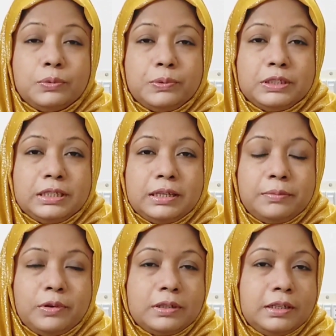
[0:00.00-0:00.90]
উপজেলা
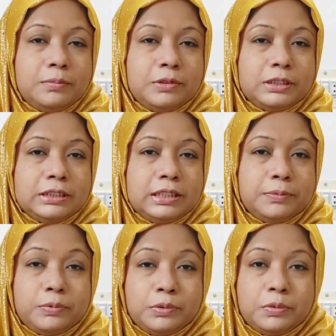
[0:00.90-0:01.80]
মডেল
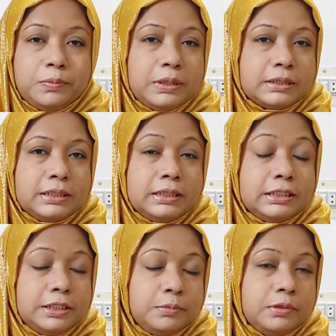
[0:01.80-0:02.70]
মসজিদের পূর্ব পাশে
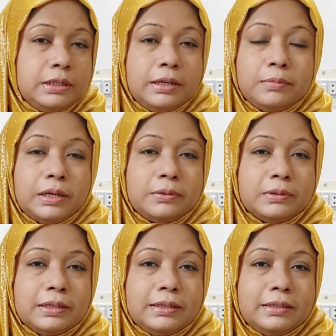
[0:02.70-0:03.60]
শিমুলিয়া
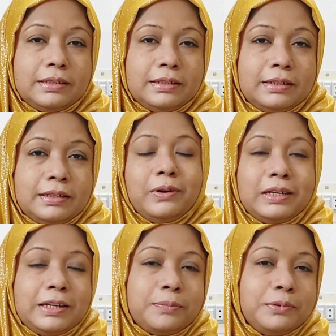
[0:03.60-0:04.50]
মাগুরা
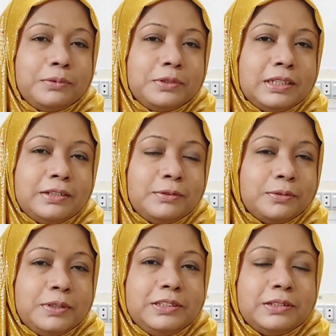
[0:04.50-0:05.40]
অনেক পুরুষের
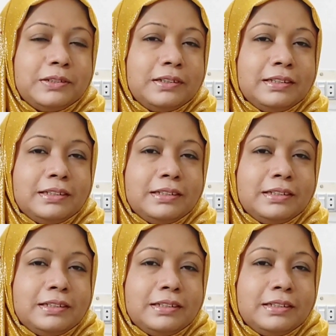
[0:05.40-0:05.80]
অভিযোগ